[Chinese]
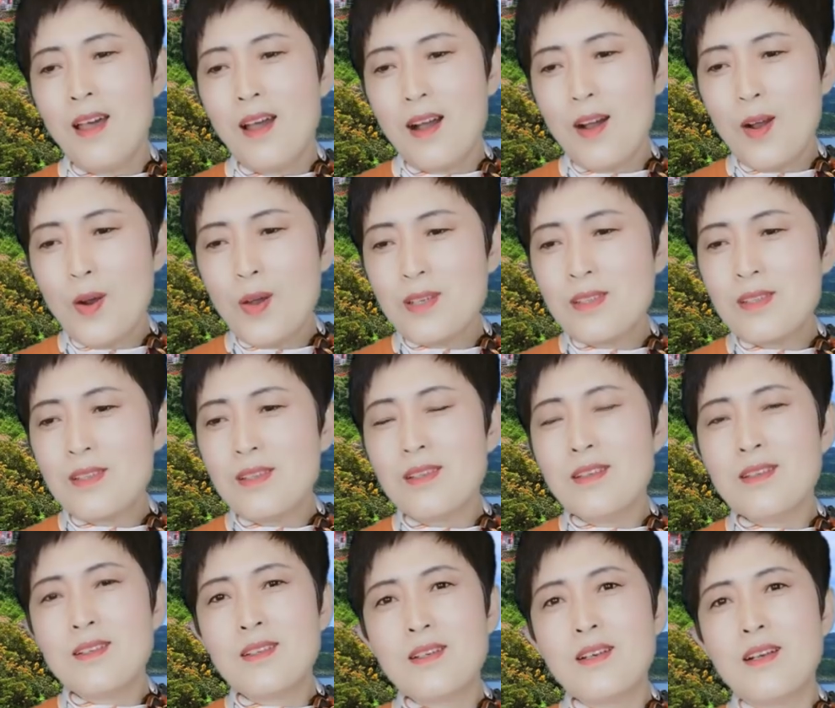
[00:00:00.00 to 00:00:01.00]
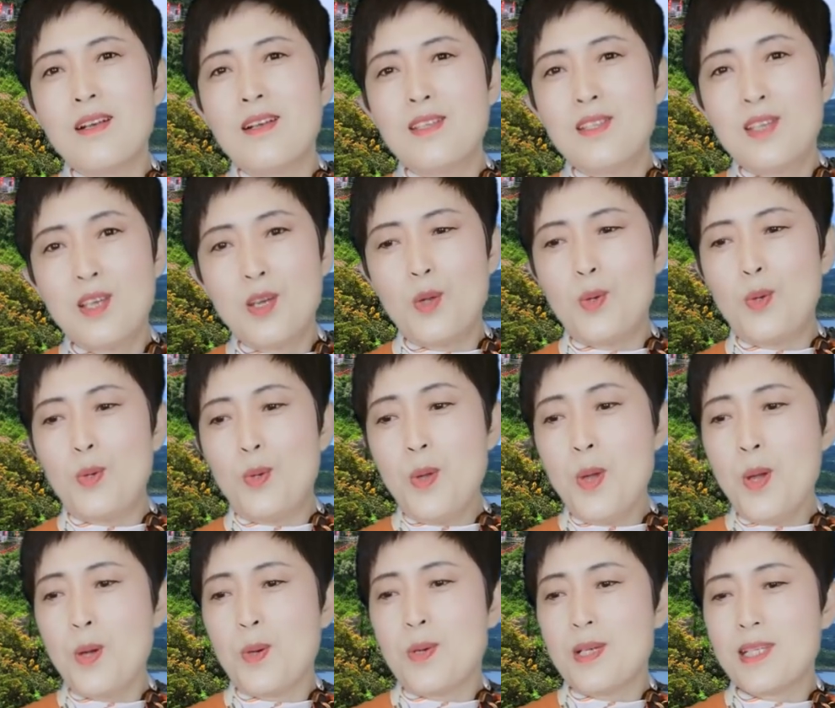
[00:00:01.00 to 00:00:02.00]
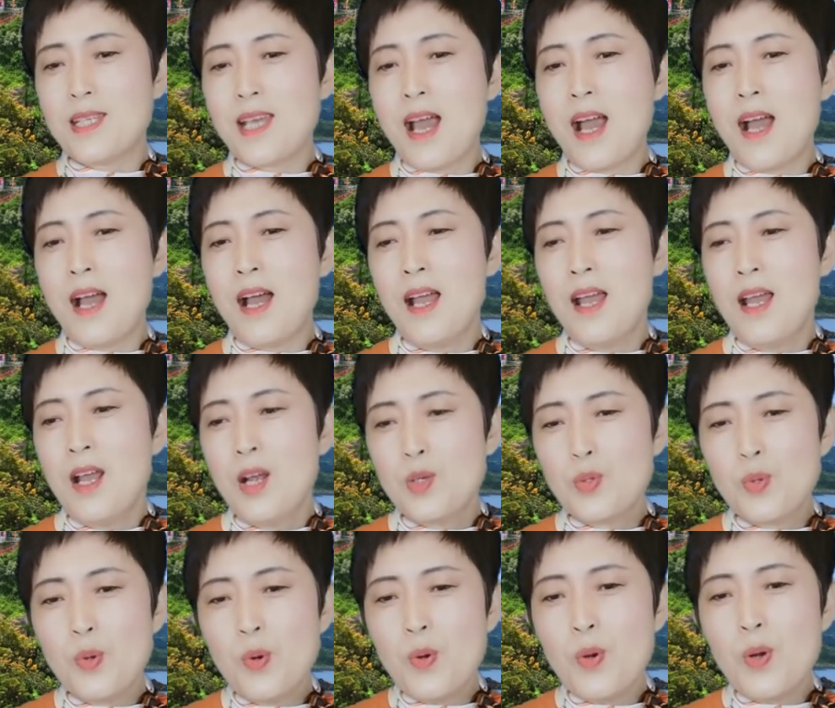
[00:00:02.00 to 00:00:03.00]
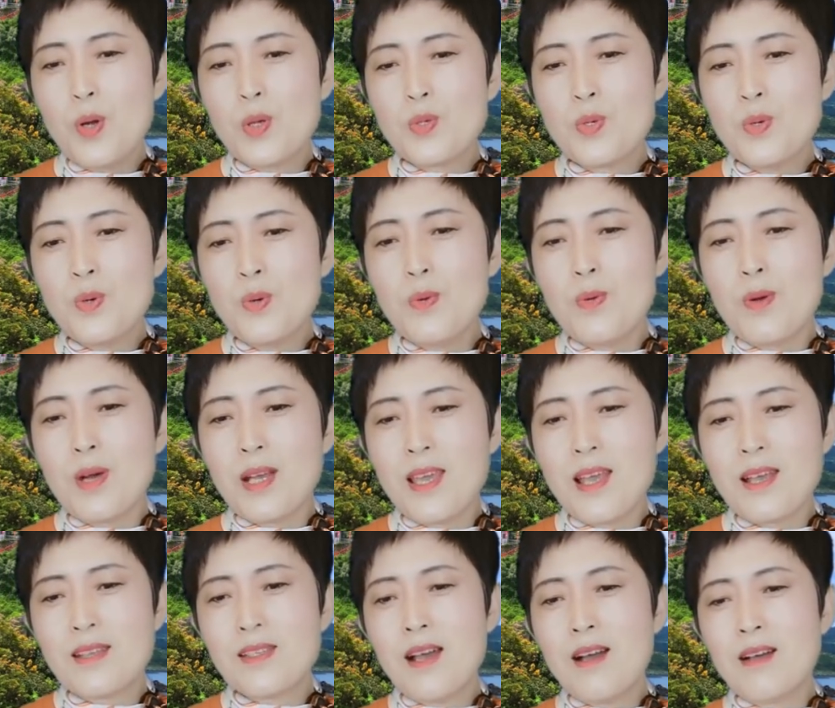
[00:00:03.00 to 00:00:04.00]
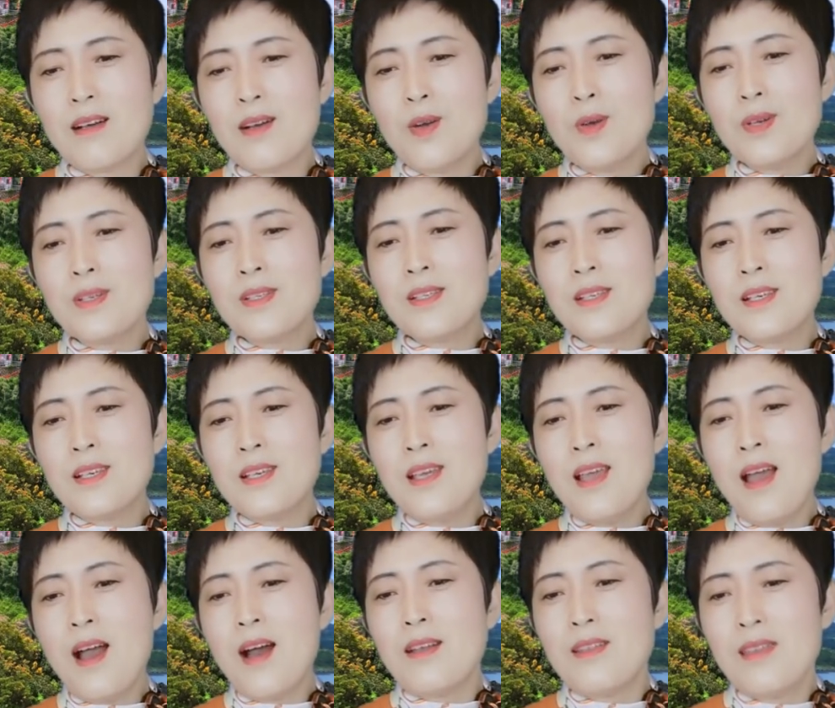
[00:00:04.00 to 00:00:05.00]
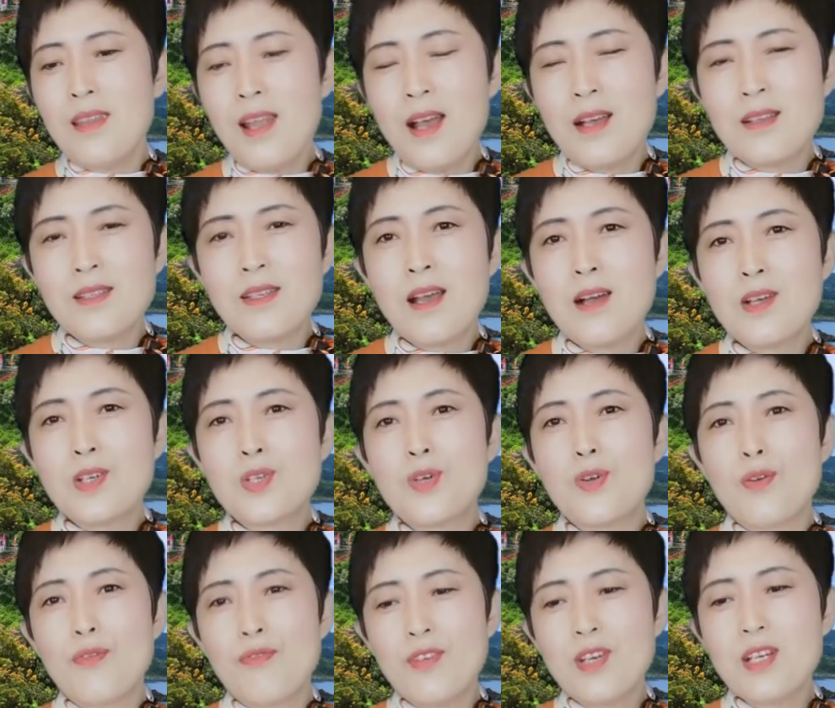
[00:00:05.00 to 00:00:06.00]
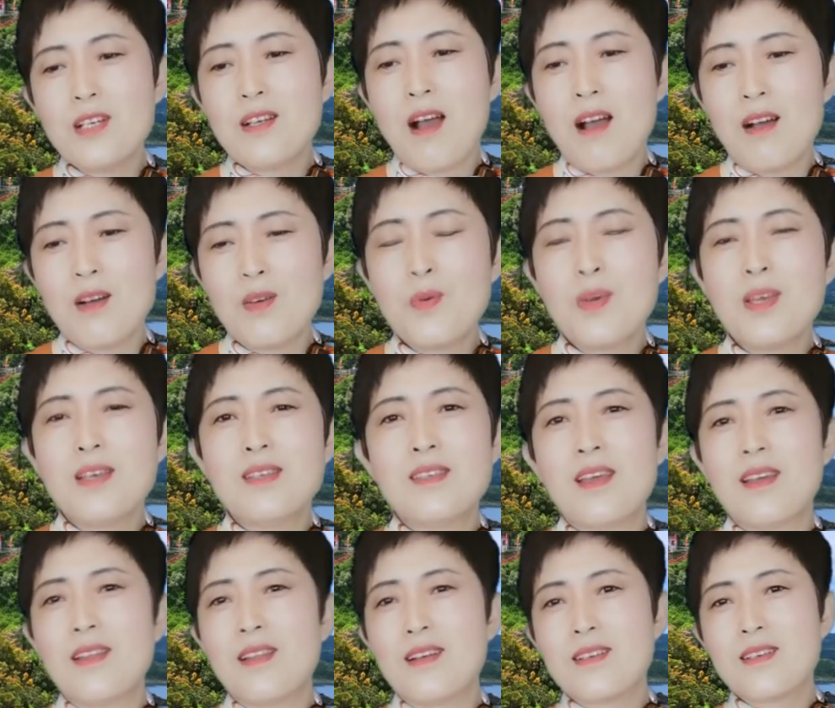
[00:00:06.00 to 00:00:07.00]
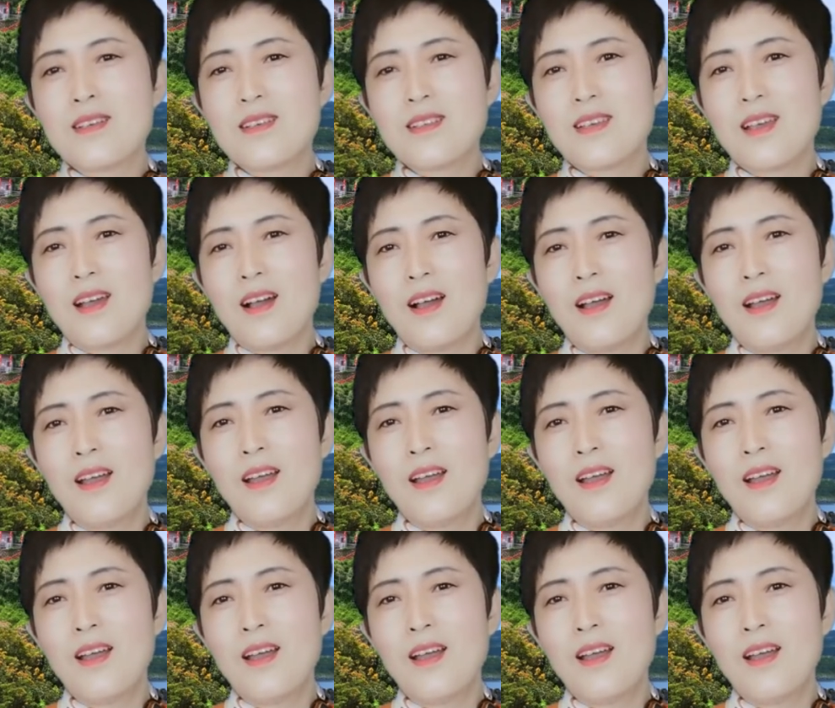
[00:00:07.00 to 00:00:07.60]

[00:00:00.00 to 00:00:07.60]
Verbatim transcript: 俄罗斯是侵略国家，如果中国也像俄罗斯一样，那将是非常危险的事情。